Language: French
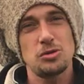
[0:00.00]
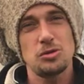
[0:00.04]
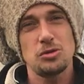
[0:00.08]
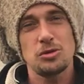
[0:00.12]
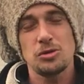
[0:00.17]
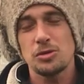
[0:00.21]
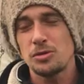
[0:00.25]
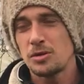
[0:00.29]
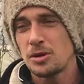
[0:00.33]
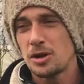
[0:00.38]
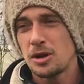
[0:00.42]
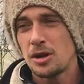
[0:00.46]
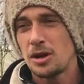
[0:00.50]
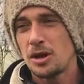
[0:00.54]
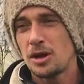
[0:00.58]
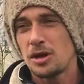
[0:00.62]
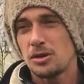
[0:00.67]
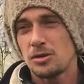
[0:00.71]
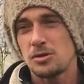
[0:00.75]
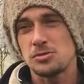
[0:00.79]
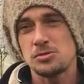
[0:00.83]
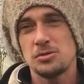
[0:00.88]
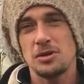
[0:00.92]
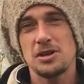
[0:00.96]
euh,
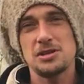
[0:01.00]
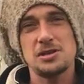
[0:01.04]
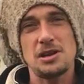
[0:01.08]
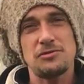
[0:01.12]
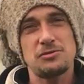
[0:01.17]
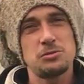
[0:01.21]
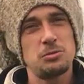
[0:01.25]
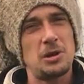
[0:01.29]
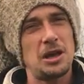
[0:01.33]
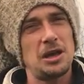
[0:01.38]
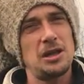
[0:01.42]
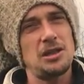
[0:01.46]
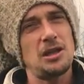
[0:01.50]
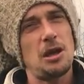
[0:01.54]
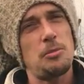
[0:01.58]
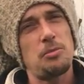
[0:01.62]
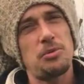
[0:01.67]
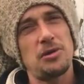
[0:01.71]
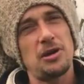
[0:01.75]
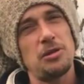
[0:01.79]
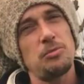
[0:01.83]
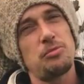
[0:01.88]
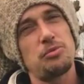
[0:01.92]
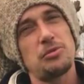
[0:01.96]
dans une réserve sous-marine, il y a
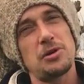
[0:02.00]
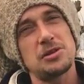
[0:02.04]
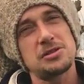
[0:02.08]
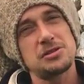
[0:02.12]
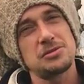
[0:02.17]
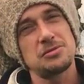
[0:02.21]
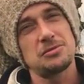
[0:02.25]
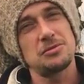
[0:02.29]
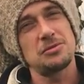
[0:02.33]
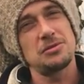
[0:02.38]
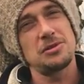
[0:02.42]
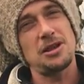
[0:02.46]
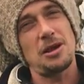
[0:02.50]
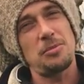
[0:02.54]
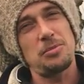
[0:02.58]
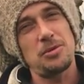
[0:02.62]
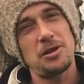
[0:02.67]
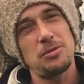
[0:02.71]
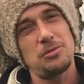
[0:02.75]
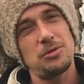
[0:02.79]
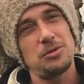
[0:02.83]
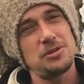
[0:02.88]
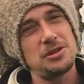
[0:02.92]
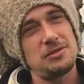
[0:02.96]
plein de poissons, il y a
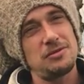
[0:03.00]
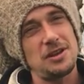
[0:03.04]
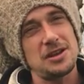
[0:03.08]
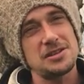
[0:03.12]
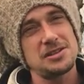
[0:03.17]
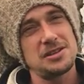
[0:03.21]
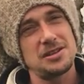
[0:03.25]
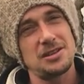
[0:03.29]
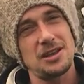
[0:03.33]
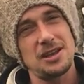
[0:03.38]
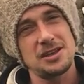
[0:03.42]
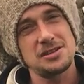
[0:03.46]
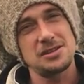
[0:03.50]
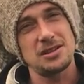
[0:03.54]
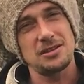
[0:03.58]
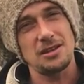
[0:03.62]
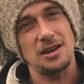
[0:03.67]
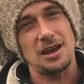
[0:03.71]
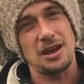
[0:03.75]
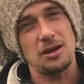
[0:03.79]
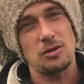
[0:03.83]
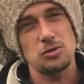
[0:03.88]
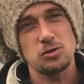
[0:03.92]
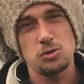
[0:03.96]
plein de biodiversité,
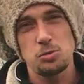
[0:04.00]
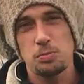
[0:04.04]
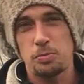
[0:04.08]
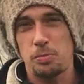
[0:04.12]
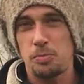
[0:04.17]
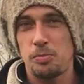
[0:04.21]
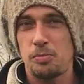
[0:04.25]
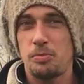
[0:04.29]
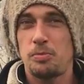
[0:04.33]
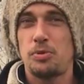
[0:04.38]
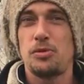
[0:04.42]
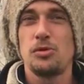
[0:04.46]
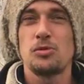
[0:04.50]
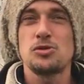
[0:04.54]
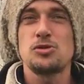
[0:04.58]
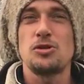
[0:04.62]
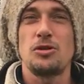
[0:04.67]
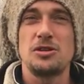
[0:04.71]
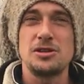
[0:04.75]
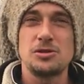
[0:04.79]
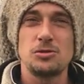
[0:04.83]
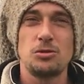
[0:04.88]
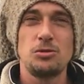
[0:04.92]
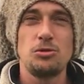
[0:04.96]
etc. Et quand tu plonges
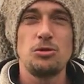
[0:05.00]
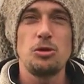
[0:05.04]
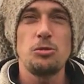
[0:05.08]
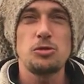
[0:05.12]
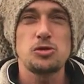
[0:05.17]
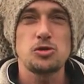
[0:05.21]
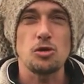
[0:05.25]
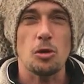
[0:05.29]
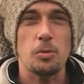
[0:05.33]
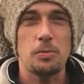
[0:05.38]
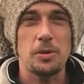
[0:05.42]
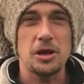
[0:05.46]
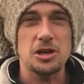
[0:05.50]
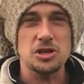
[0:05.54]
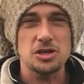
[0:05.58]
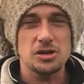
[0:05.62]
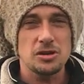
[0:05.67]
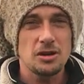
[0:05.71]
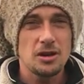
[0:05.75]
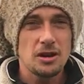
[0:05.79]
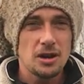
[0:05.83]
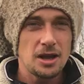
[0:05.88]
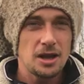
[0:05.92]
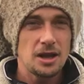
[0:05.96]
dans les zones de
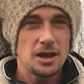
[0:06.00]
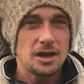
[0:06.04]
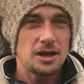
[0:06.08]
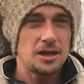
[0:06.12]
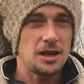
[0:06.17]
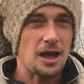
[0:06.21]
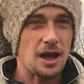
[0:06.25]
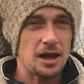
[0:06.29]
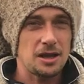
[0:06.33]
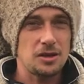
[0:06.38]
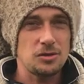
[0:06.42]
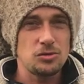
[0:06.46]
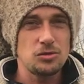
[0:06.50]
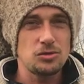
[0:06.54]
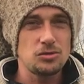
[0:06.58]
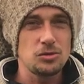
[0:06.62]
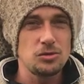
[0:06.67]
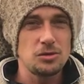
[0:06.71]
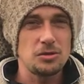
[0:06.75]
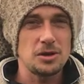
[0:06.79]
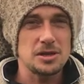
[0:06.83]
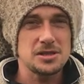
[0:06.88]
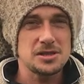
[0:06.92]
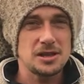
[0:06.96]
surpêche, il n'y a rien du
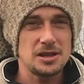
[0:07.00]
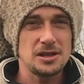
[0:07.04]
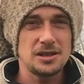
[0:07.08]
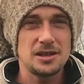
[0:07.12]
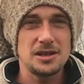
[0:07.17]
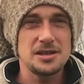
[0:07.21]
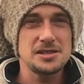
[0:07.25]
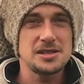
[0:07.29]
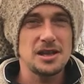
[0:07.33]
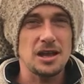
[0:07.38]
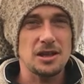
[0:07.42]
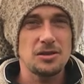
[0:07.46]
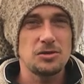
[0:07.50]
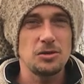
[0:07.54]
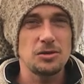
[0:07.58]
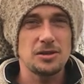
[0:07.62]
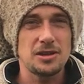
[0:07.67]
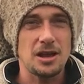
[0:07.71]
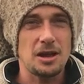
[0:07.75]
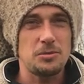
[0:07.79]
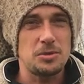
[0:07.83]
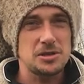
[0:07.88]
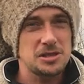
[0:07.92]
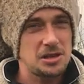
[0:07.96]
tout. C'est le désert
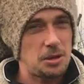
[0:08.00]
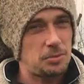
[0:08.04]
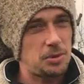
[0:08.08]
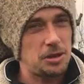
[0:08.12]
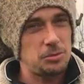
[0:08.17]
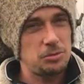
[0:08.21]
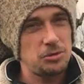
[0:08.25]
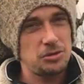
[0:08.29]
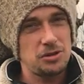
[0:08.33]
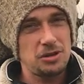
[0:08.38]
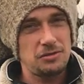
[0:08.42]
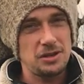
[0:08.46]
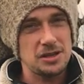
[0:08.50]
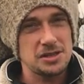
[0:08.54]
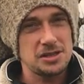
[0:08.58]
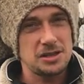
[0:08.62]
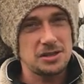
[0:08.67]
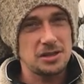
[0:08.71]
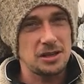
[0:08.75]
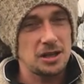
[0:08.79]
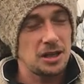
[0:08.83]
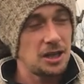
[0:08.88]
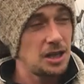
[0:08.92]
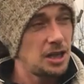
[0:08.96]
total parce qu'il n'y a pas de
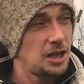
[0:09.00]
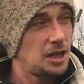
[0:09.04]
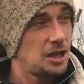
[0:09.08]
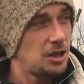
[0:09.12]
biodiversité.